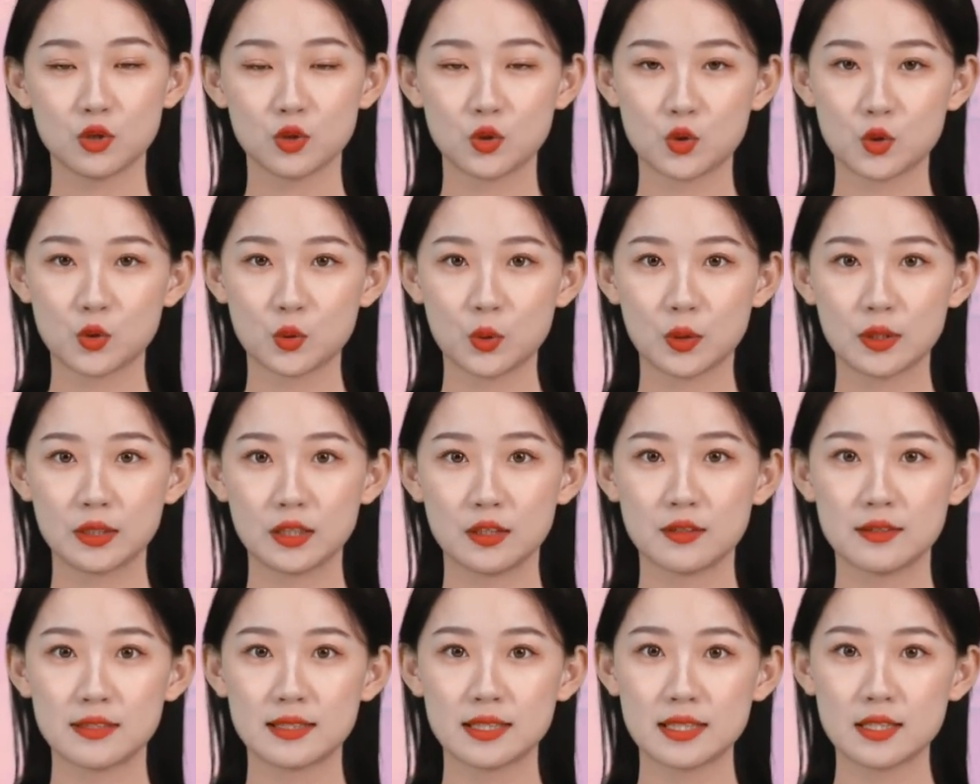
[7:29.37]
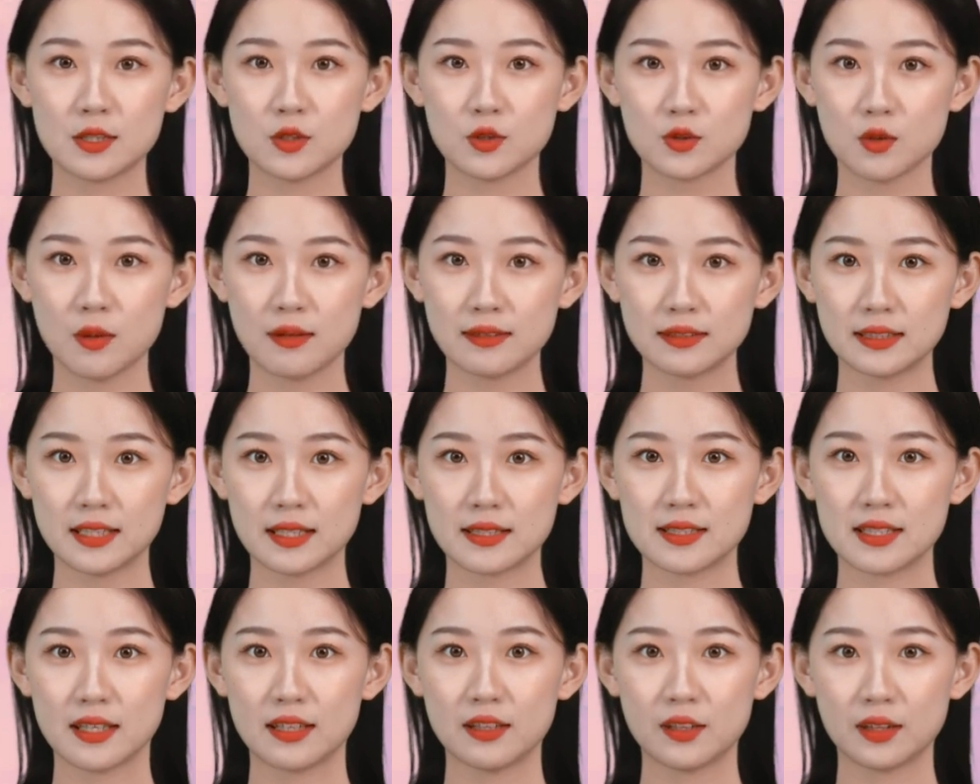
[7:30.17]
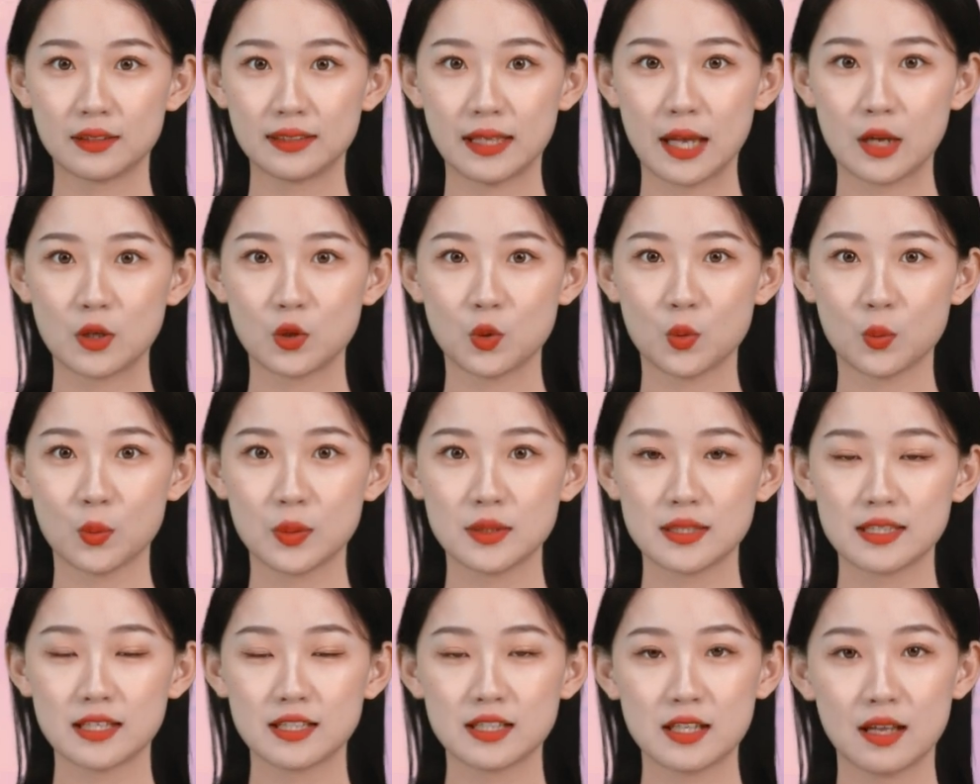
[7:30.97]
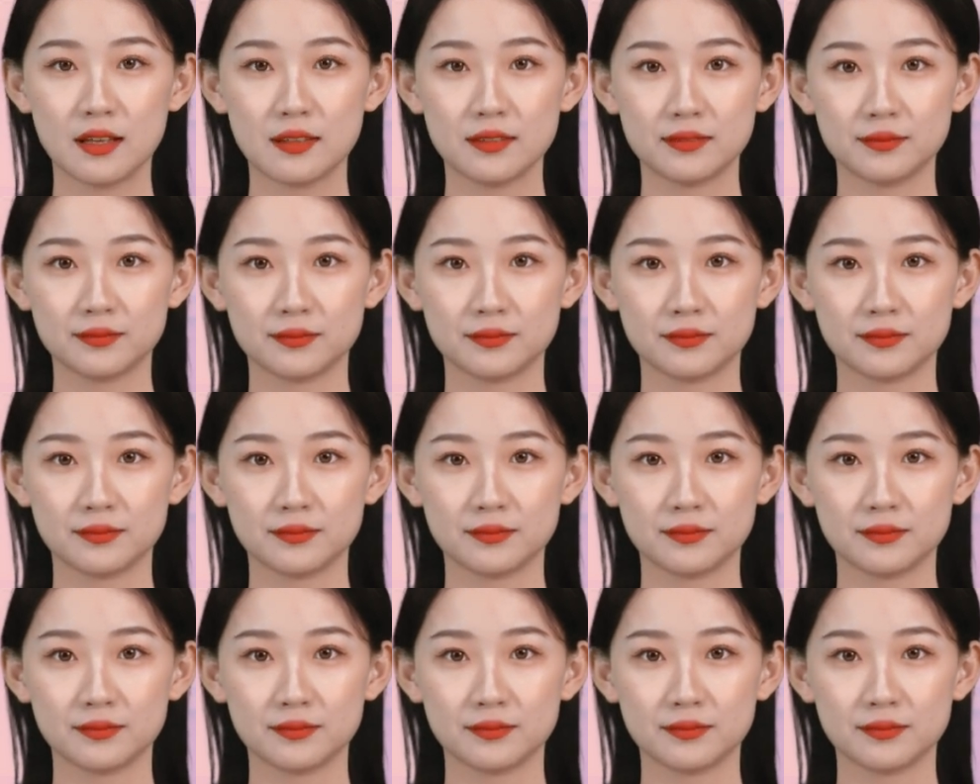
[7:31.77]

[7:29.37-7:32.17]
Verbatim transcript: 就觉得心酸的，想要大哭一场。